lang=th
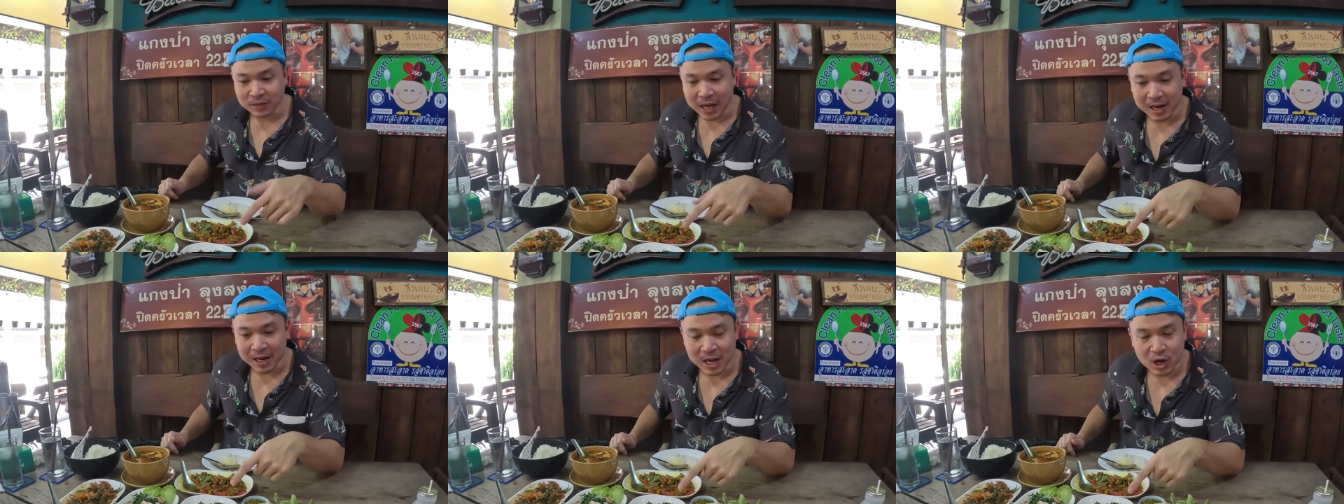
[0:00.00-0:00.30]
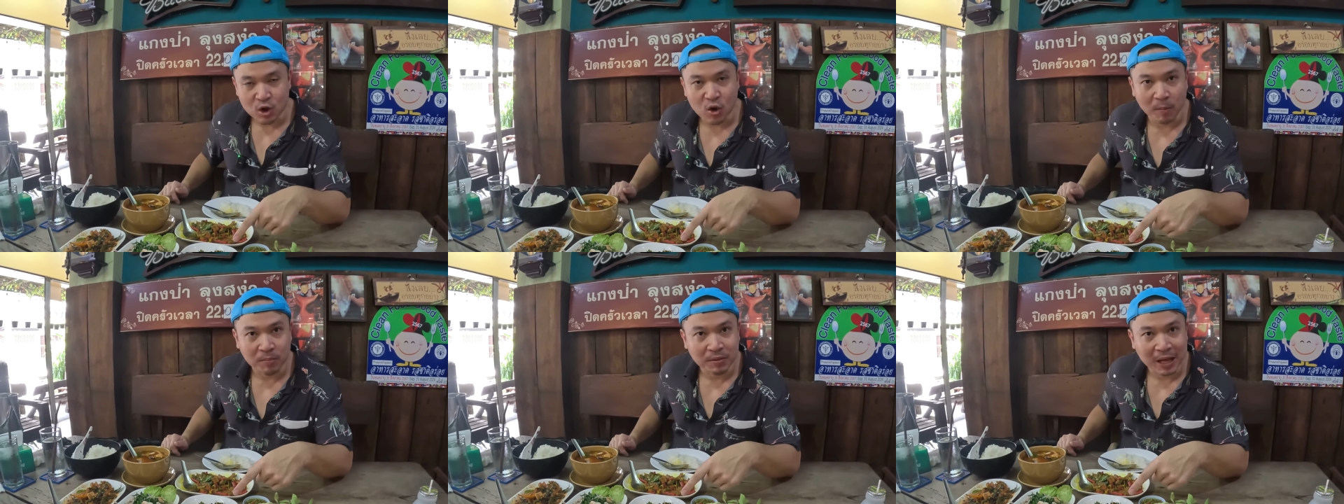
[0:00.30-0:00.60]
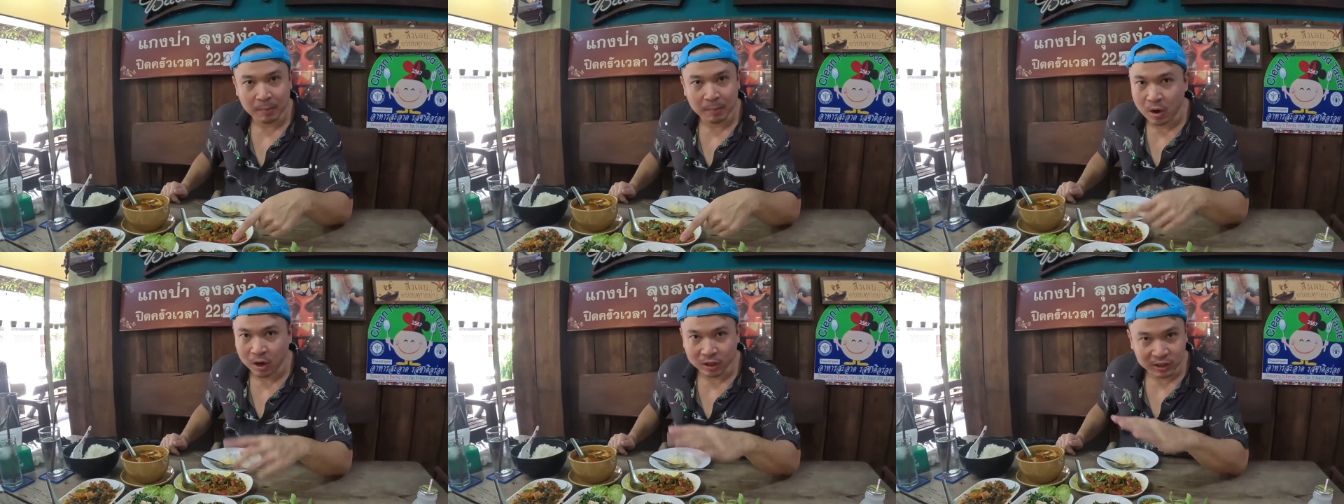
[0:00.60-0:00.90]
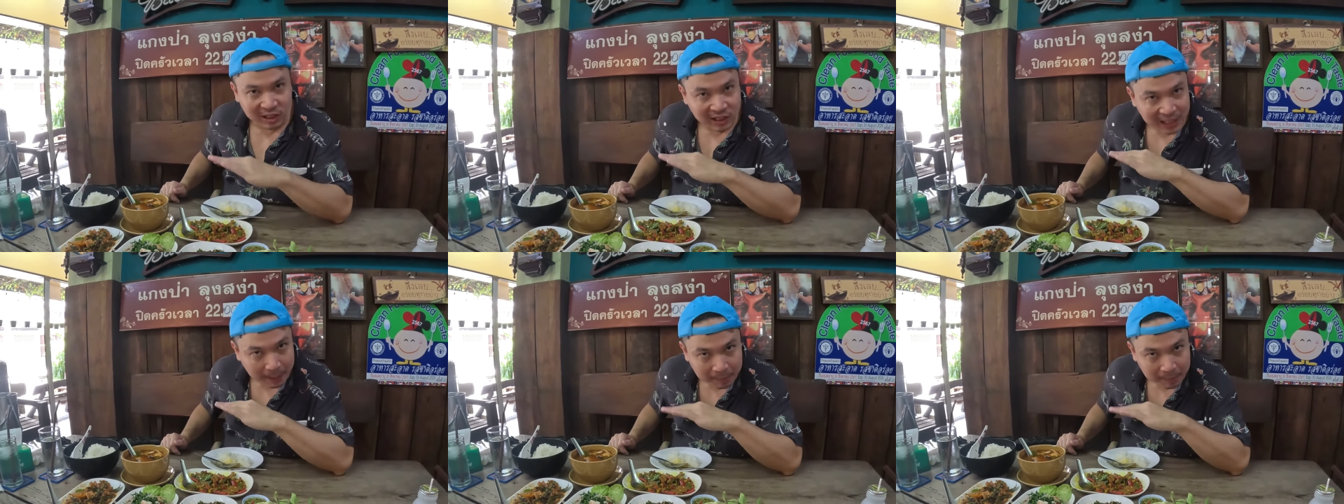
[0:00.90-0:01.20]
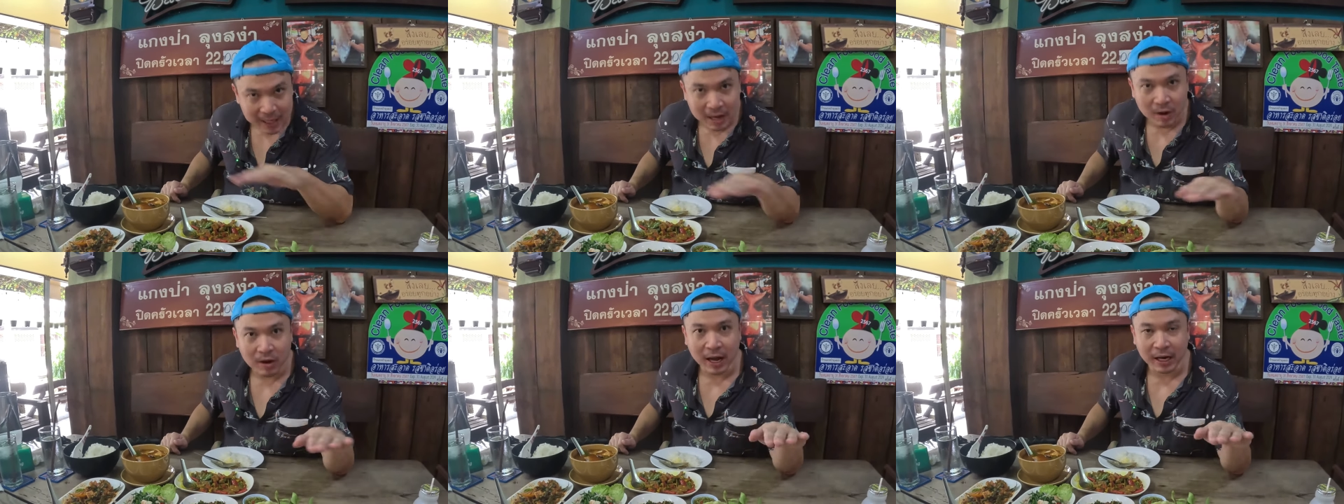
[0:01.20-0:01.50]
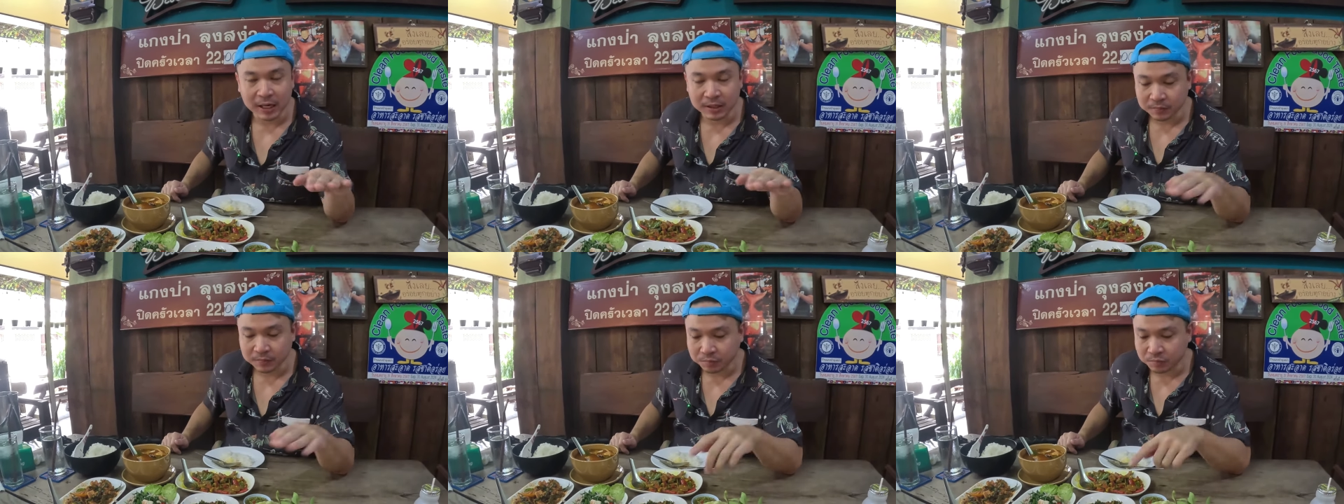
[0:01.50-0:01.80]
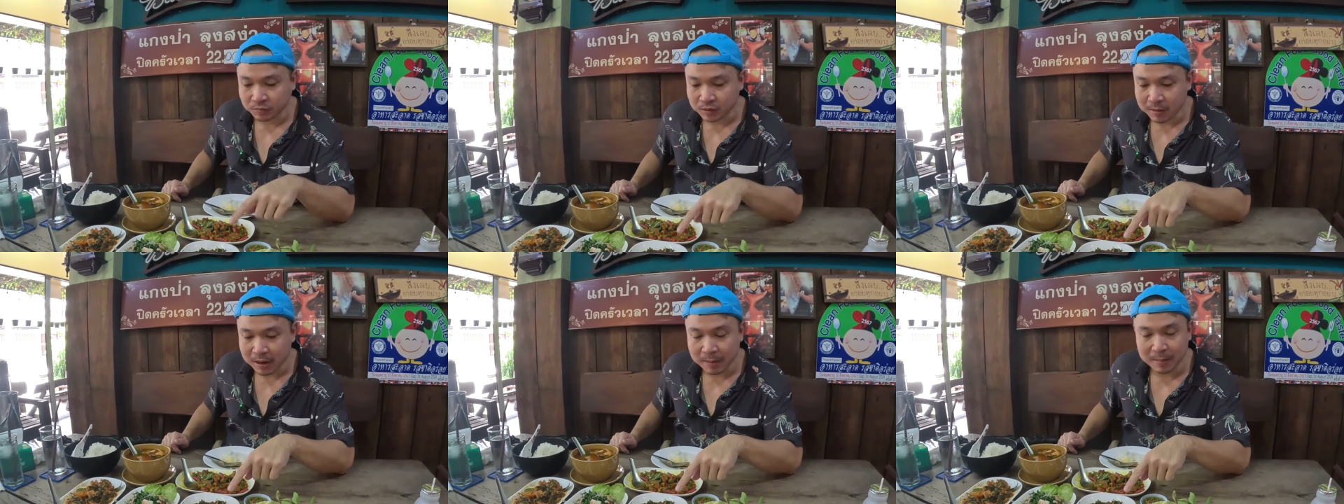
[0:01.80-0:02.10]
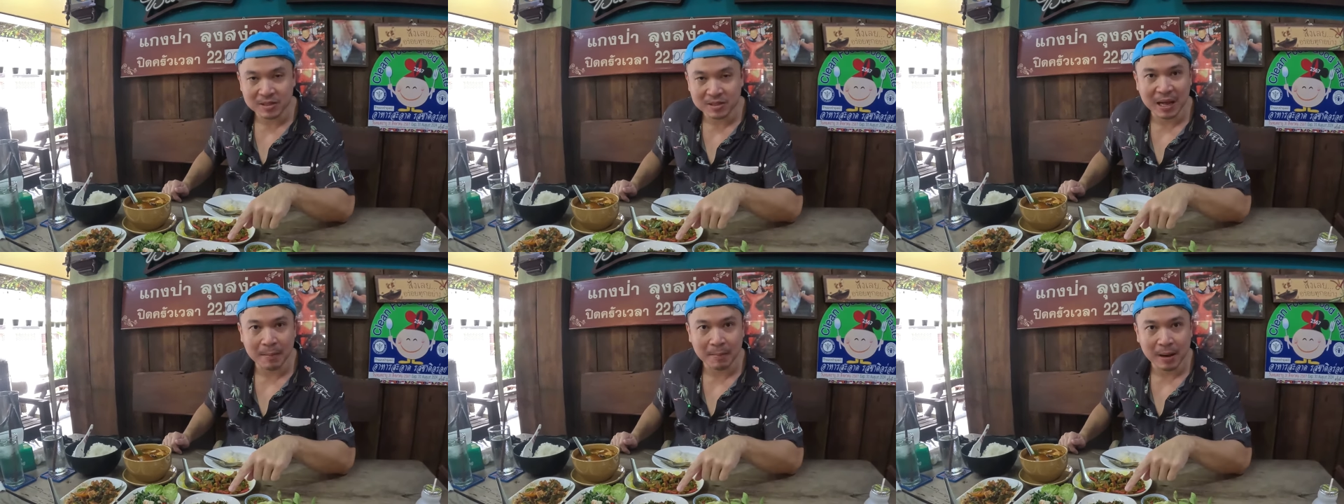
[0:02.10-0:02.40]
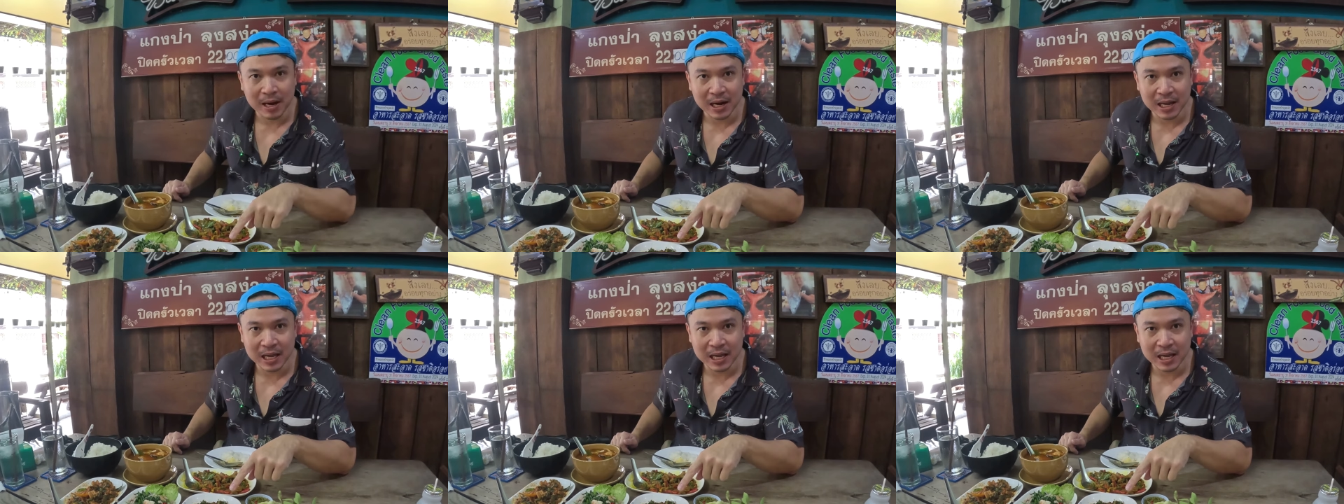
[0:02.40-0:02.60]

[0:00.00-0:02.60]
อันนี้กบทำคอนเซปต์เดียวกันเอามาสับให้